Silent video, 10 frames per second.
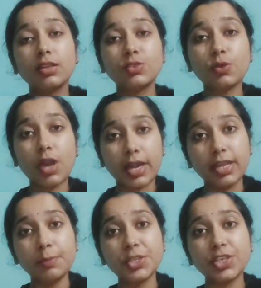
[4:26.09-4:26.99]
जो
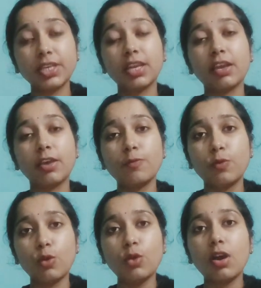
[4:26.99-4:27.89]
कार्डिंग मशीन है
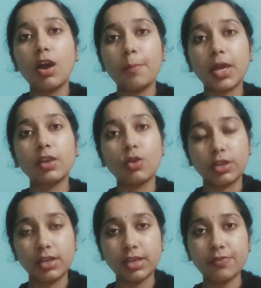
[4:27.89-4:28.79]
वो हमारे
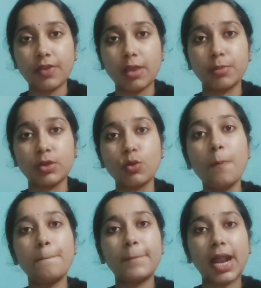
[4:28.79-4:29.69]
कॉटन के फाइबर को
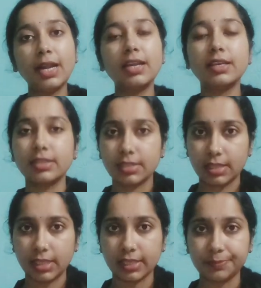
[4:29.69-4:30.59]
पैडलर
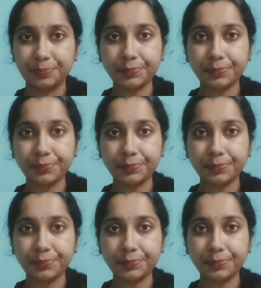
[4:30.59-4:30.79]
करती है